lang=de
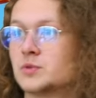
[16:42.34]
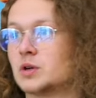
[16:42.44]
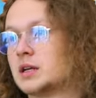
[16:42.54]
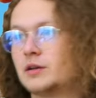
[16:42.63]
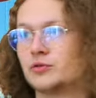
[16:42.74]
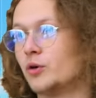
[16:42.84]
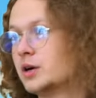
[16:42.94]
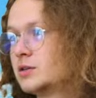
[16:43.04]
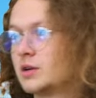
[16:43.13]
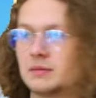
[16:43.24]
oder dein
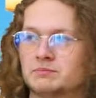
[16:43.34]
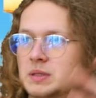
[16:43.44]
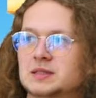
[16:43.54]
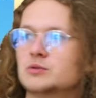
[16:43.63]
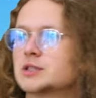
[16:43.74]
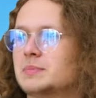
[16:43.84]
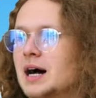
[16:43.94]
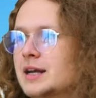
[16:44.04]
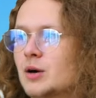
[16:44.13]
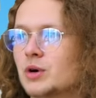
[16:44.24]
Freund oder
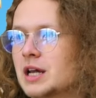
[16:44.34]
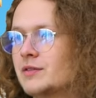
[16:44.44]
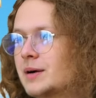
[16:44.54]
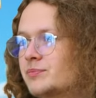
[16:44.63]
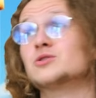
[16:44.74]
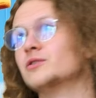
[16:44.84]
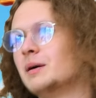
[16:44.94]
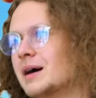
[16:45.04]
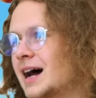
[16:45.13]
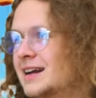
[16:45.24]
Beziehungspartner, whatever. Also
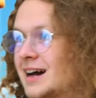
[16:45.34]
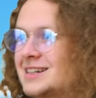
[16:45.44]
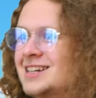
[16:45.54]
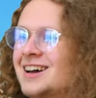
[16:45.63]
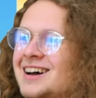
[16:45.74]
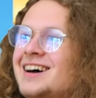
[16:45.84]
wenn man einen hat.